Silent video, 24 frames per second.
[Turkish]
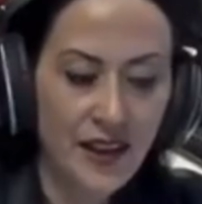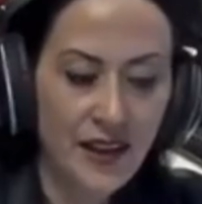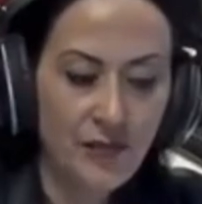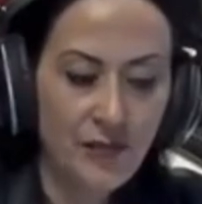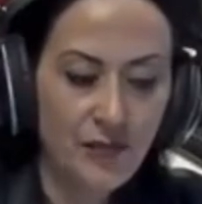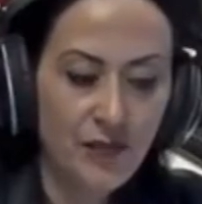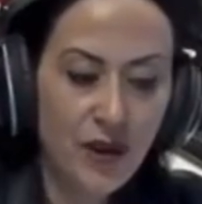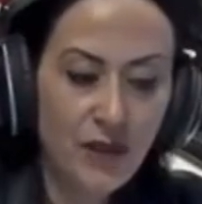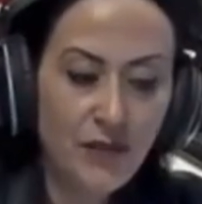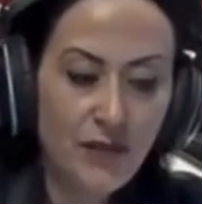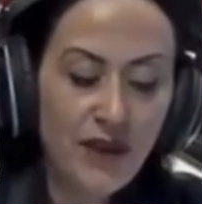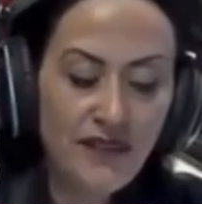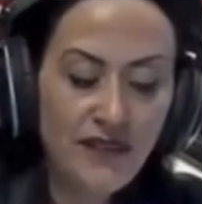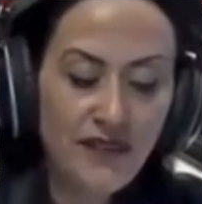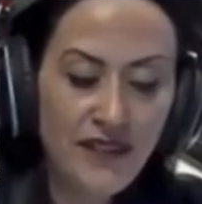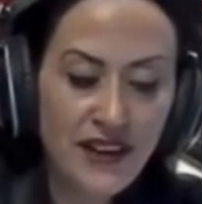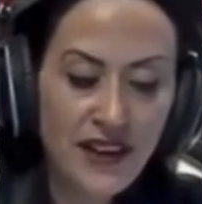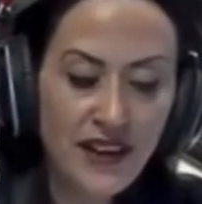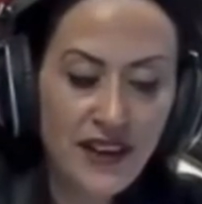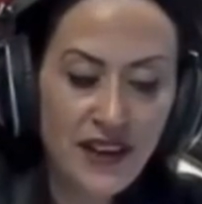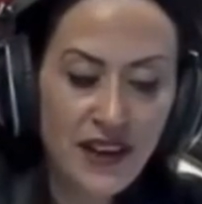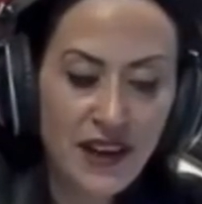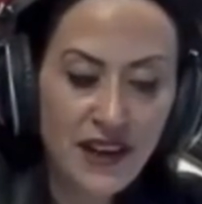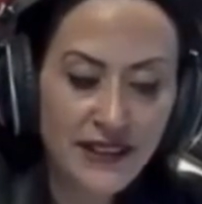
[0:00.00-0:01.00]
Baba
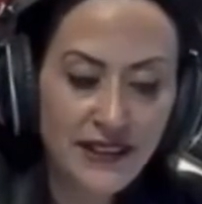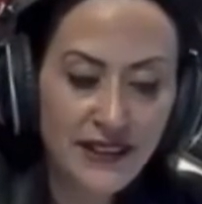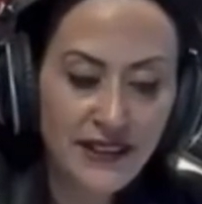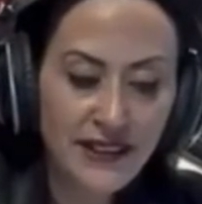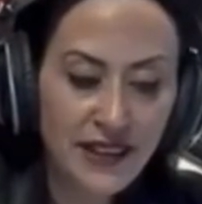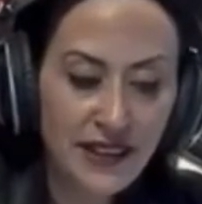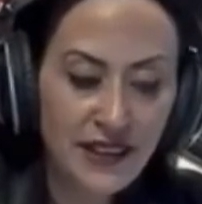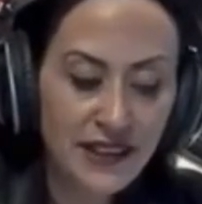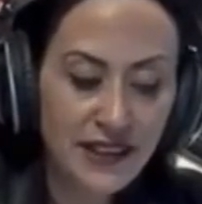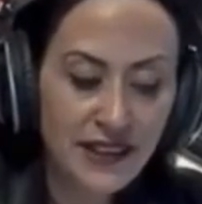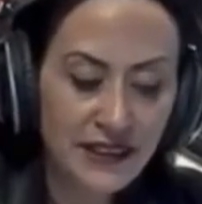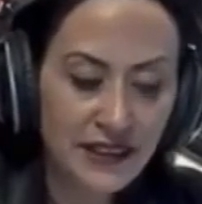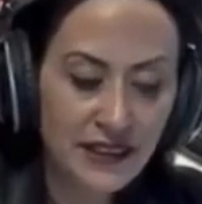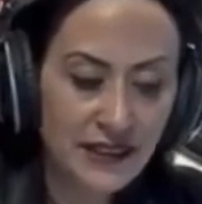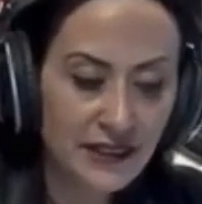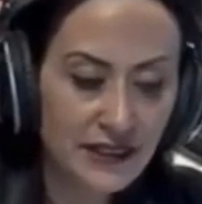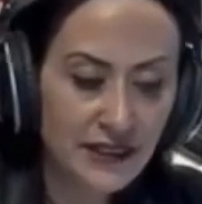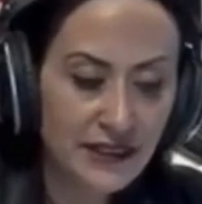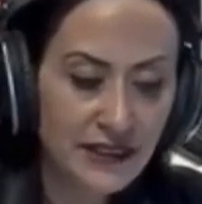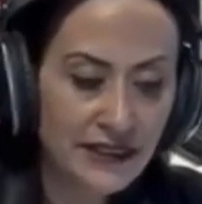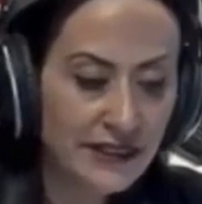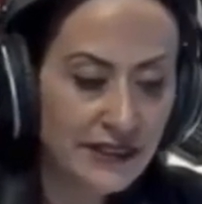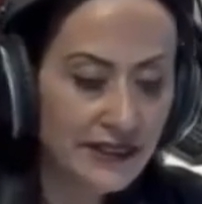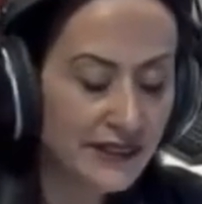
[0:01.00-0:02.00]
ve anneleri
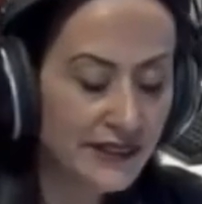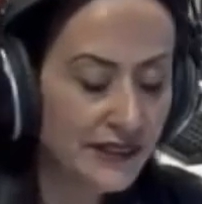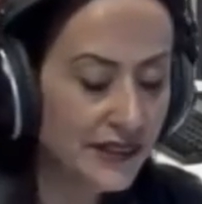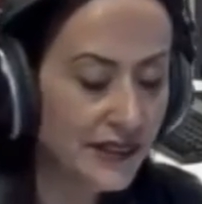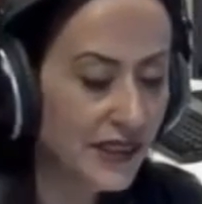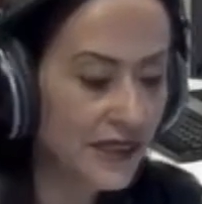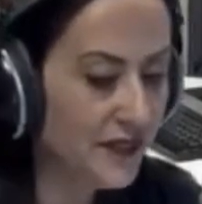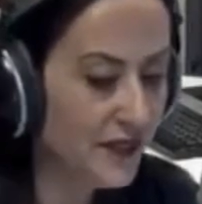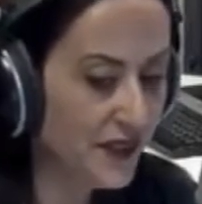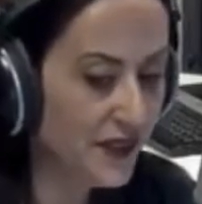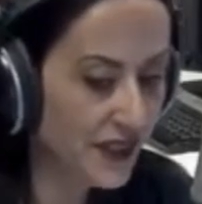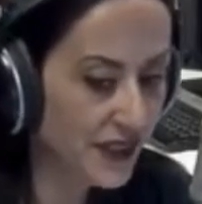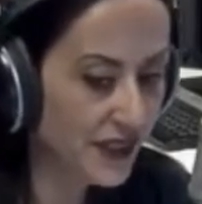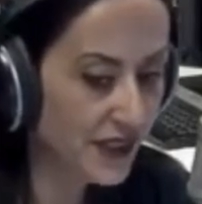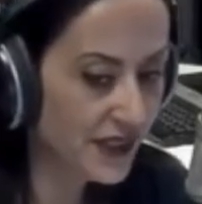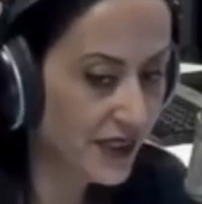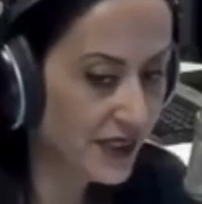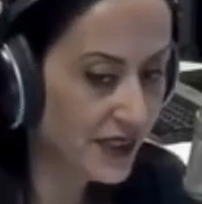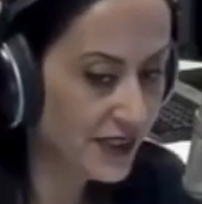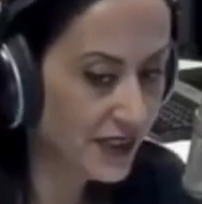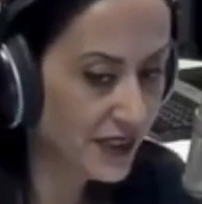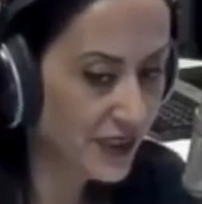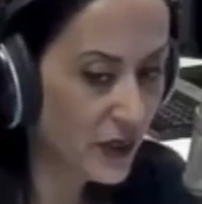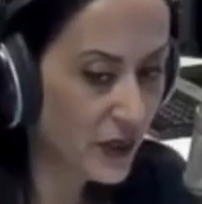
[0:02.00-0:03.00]
trafik
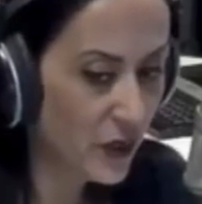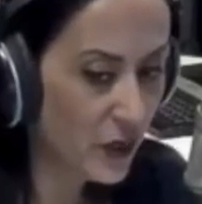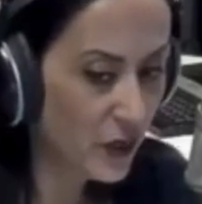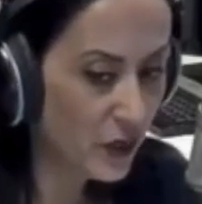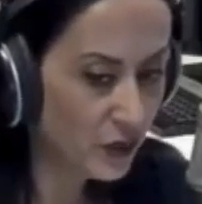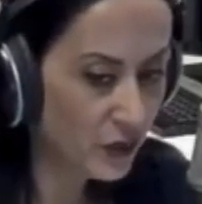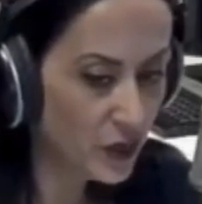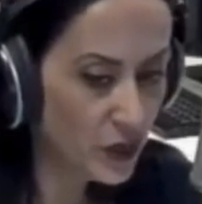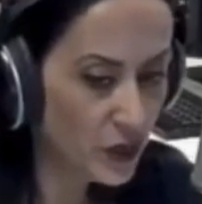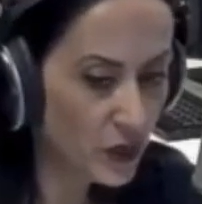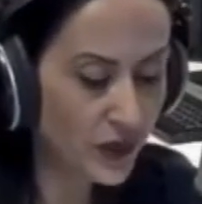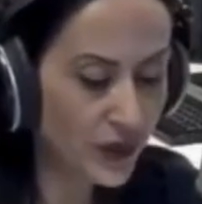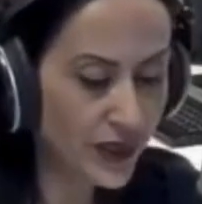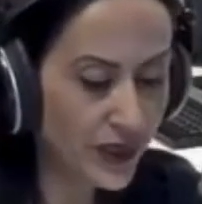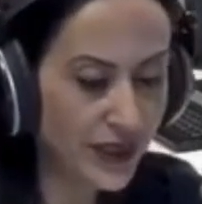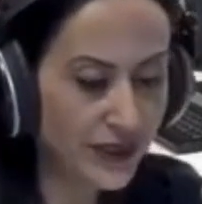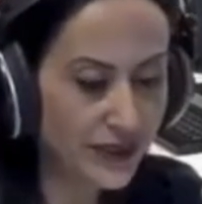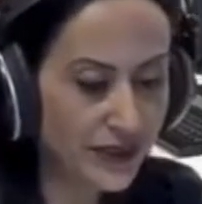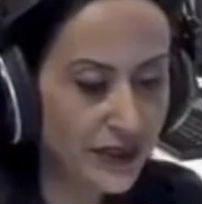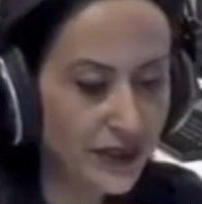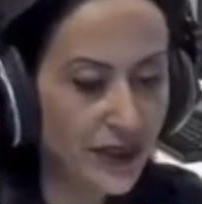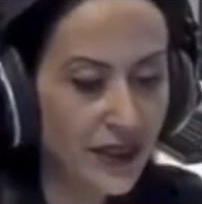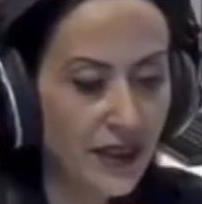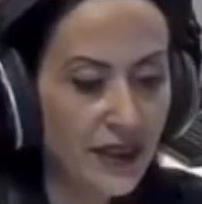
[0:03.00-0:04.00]
kazasında ölmüş
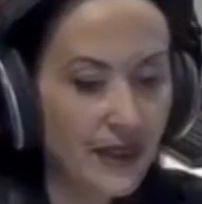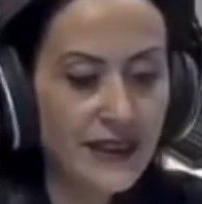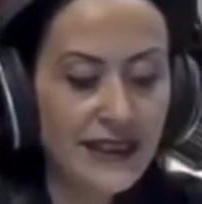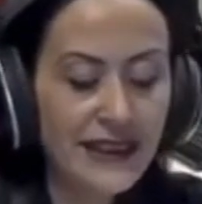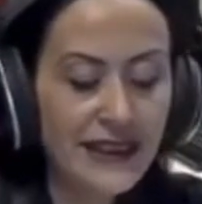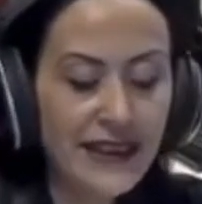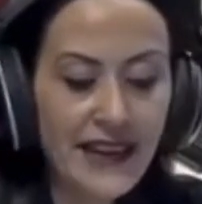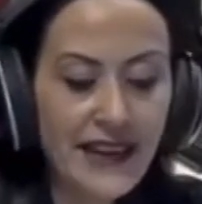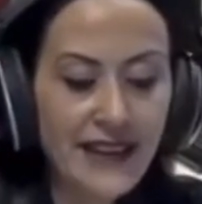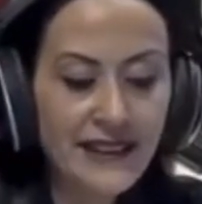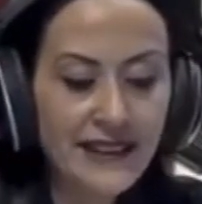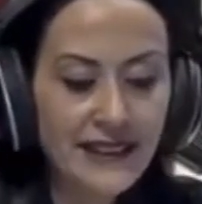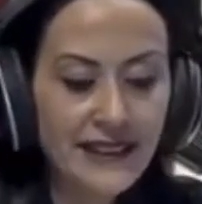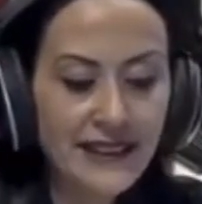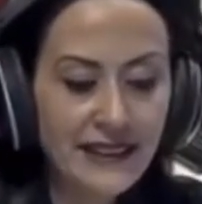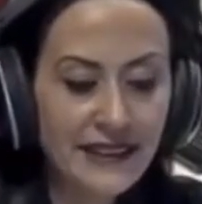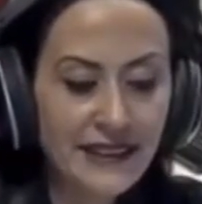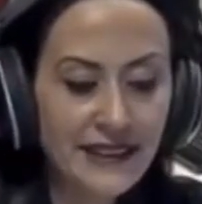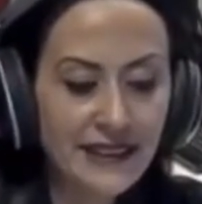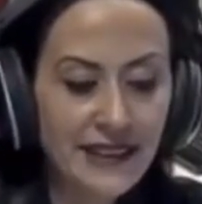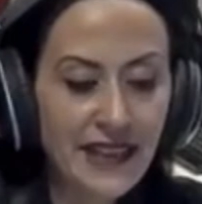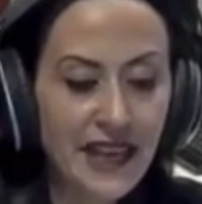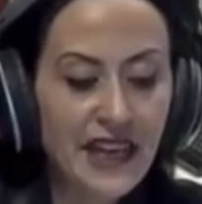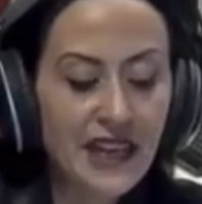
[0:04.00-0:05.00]
olan
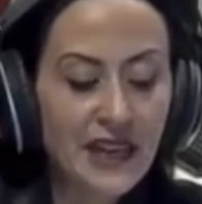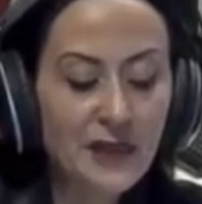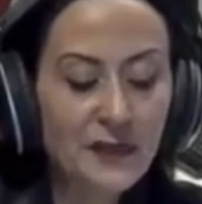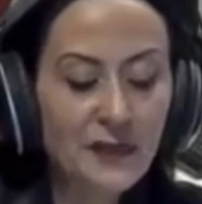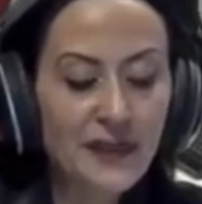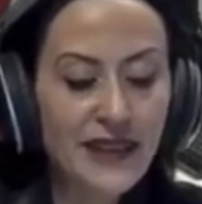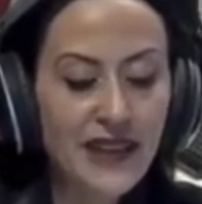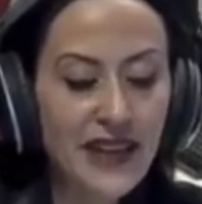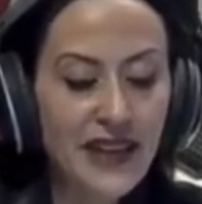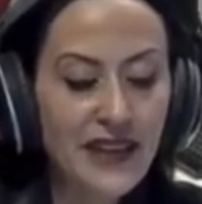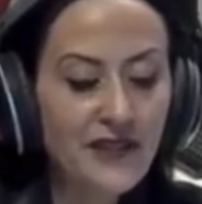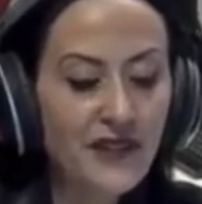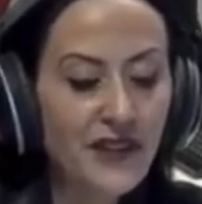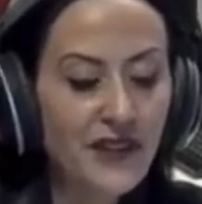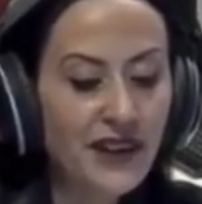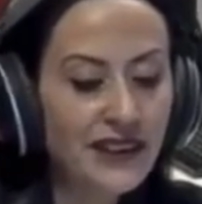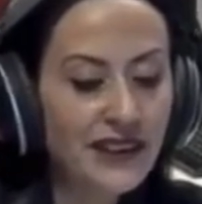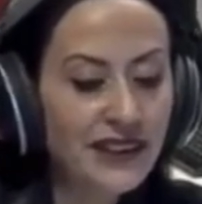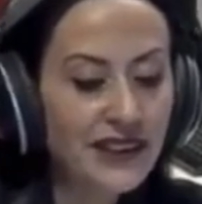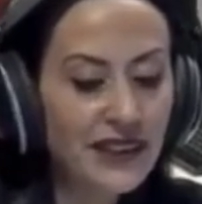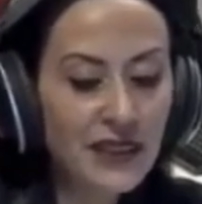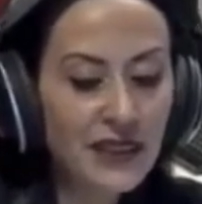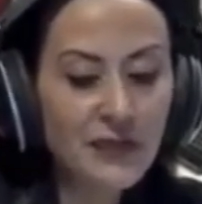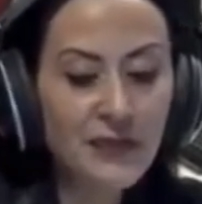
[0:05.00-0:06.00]
yeğenlerini sahiplenen
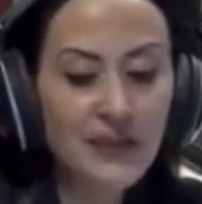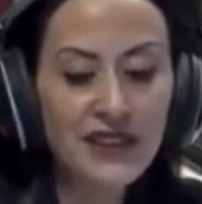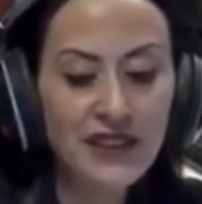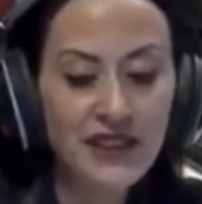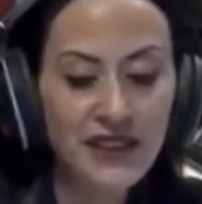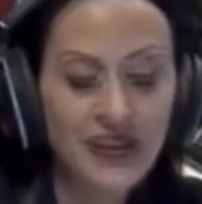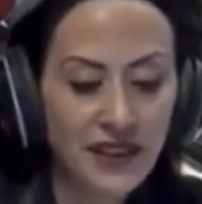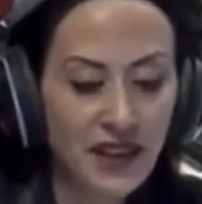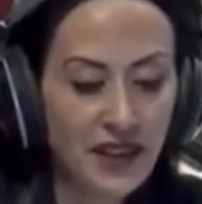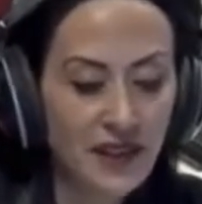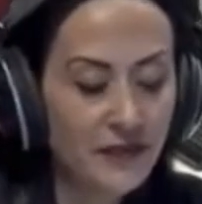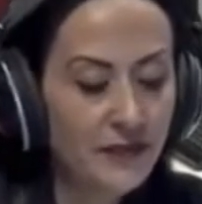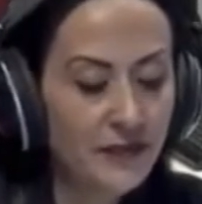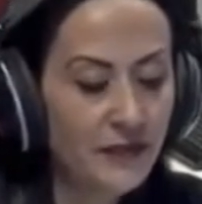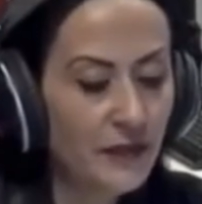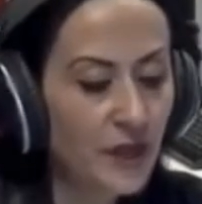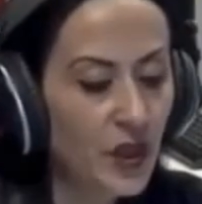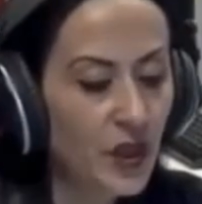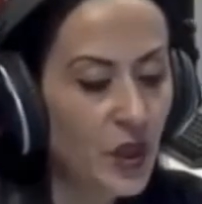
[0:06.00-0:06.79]
varlıklı bir adam